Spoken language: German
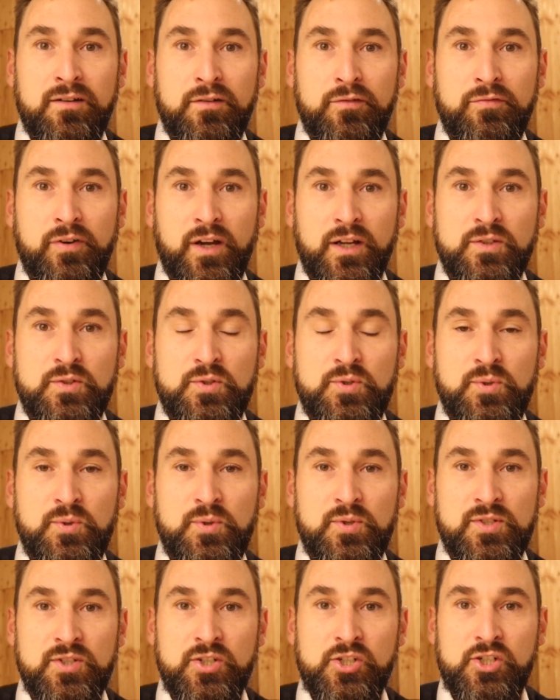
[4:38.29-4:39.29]

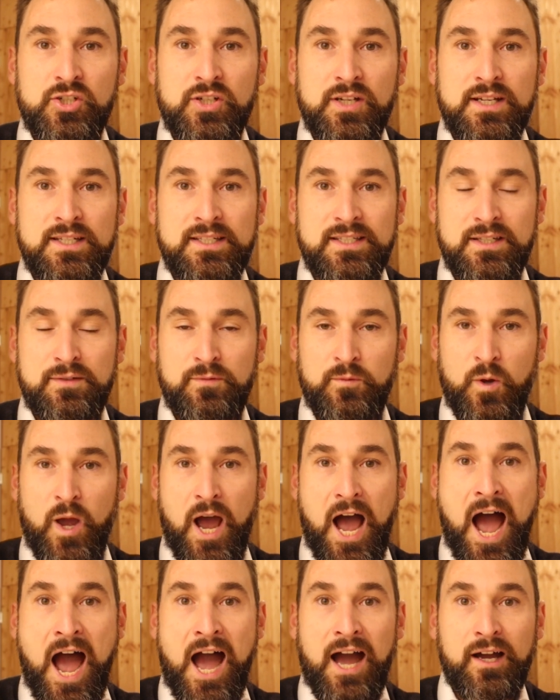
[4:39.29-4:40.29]
Französisch ist es
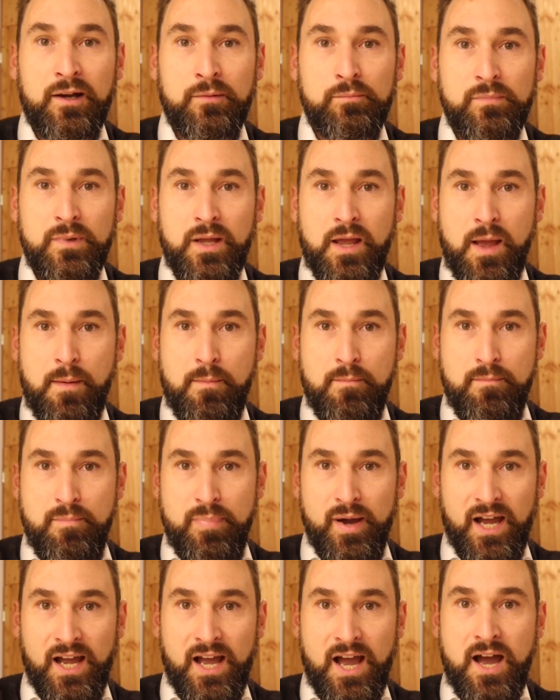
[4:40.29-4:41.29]
für Arm,
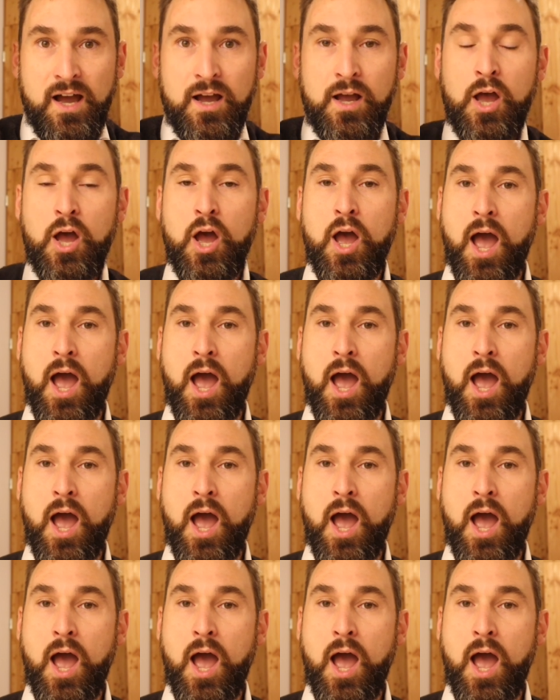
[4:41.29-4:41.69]
bra,